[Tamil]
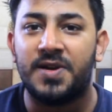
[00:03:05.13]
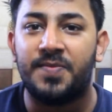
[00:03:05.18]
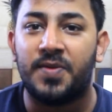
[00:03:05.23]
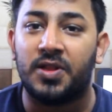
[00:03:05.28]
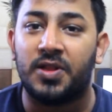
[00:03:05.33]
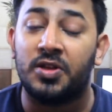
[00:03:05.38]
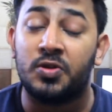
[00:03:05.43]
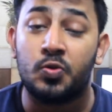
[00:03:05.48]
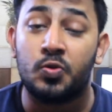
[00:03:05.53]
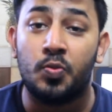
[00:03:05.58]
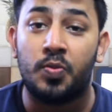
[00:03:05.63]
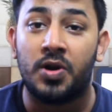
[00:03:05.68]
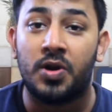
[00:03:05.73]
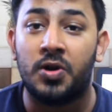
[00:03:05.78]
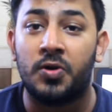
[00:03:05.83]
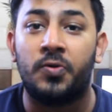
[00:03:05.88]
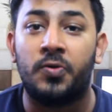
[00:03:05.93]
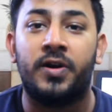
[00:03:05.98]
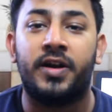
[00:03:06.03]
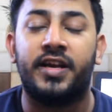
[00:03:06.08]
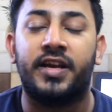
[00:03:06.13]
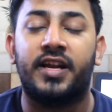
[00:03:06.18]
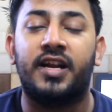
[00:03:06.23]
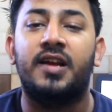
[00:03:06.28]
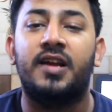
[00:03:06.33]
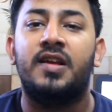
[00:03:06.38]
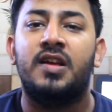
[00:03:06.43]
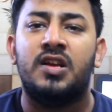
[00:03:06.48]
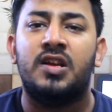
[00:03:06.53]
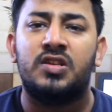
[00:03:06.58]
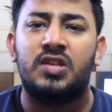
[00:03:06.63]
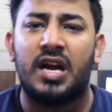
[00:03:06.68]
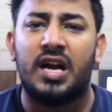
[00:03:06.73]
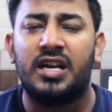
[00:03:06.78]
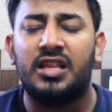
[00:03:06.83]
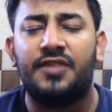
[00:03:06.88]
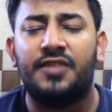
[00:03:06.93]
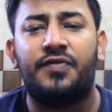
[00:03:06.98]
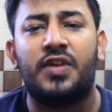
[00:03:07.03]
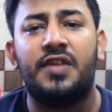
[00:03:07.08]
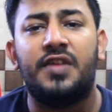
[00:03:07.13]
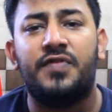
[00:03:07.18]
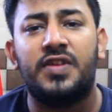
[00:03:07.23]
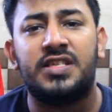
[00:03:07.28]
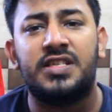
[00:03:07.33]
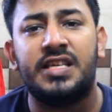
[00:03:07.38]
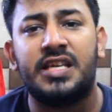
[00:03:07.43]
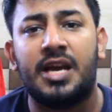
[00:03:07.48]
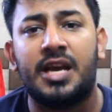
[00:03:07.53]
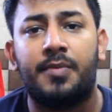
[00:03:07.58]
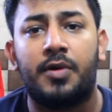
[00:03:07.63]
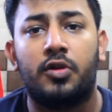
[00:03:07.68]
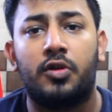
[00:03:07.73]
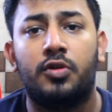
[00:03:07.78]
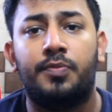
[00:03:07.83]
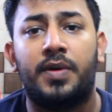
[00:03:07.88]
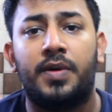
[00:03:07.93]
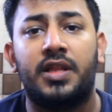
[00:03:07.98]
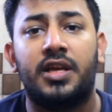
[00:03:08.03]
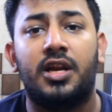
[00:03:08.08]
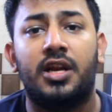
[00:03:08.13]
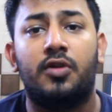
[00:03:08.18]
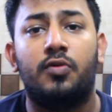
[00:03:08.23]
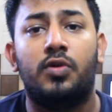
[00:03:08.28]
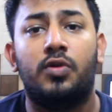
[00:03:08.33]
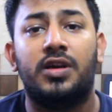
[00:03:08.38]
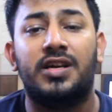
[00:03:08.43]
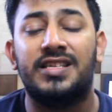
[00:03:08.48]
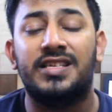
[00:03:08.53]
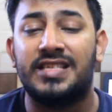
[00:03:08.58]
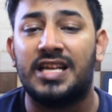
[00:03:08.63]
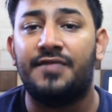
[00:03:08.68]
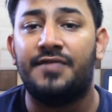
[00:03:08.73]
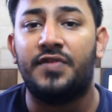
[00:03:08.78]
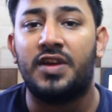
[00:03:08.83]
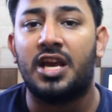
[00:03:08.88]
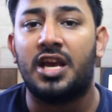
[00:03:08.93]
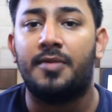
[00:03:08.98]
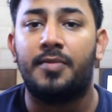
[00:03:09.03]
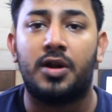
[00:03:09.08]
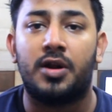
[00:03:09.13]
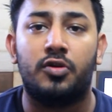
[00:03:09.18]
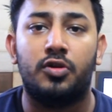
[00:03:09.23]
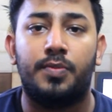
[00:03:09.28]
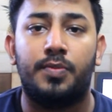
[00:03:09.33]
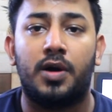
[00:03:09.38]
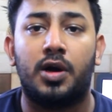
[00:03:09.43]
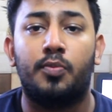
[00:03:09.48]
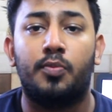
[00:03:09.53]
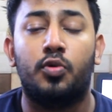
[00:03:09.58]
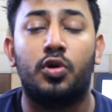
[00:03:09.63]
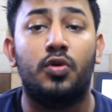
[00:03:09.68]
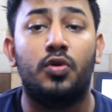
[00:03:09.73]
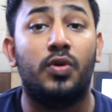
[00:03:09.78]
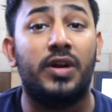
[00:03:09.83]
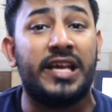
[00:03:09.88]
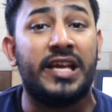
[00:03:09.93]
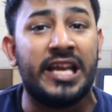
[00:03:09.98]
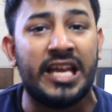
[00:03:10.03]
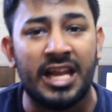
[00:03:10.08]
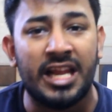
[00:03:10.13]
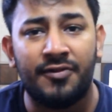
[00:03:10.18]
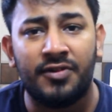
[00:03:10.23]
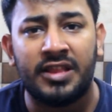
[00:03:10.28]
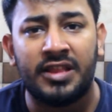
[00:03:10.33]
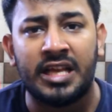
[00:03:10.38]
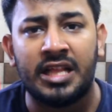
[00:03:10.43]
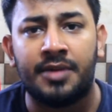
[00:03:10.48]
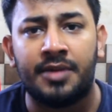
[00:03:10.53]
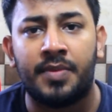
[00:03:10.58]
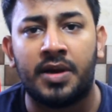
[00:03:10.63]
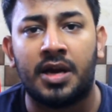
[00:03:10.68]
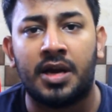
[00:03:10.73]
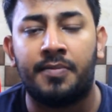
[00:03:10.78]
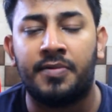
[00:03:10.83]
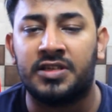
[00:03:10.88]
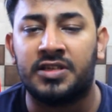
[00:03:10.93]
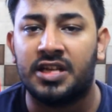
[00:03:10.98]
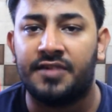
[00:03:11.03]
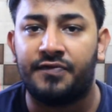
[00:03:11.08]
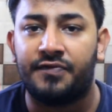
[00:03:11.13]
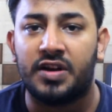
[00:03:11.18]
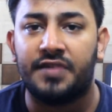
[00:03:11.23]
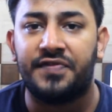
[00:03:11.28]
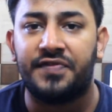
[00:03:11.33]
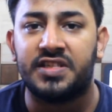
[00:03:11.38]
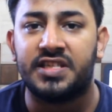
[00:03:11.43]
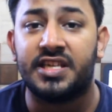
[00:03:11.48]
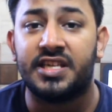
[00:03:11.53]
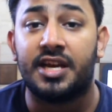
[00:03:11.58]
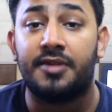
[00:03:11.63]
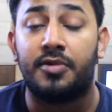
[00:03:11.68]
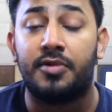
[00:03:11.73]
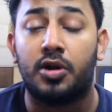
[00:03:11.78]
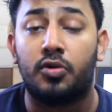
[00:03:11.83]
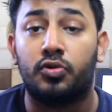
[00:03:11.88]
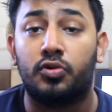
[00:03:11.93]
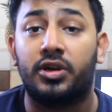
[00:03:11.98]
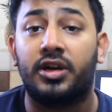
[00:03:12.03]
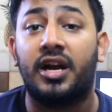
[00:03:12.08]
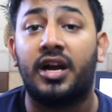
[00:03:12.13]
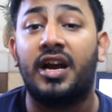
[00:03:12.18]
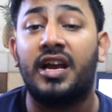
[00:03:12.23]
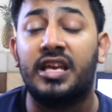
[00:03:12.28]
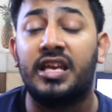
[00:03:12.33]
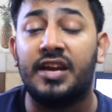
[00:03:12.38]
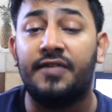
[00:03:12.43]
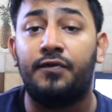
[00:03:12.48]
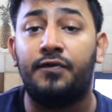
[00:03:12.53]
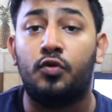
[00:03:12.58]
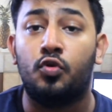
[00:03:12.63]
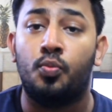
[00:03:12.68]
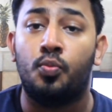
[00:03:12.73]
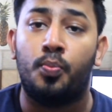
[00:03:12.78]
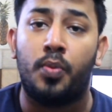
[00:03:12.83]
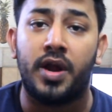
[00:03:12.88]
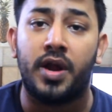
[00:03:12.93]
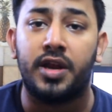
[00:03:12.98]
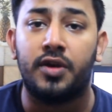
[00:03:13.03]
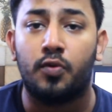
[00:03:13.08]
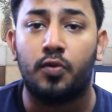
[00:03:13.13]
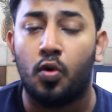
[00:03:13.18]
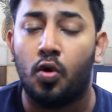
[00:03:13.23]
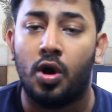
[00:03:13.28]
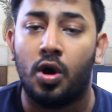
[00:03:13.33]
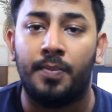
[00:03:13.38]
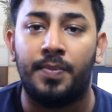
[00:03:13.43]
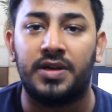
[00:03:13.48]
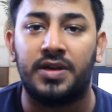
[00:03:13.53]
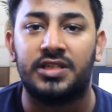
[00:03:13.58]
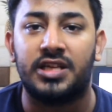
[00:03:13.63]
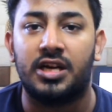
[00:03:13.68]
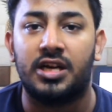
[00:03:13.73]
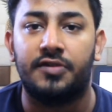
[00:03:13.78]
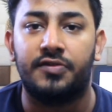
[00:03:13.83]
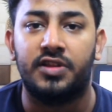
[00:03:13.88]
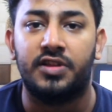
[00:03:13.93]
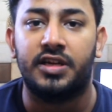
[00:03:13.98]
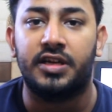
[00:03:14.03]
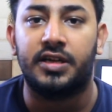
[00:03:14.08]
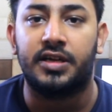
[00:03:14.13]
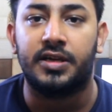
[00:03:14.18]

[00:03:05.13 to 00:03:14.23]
பண்ணி பார்த்தா சூப்பராக இருக்கும்னு நினைக்கிறேன் அடுத்து ஃப்ரண்ட் ஃபேசிங் கேமரா வந்து பார்த்திங்கன்னா உங்களுக்கு செல்ஃபி கேமரா வந்து பார்க்கும்போது உங்களுக்கு இருபத்தைந்து மெகா பிக்சல் ஃப்ரண்ட் ஃபேசிங் கேமரா கொடுத்துருக்காங்க எஃப் டூ பாயிண்ட் ஓ அப்பர்ச்சரில் வந்து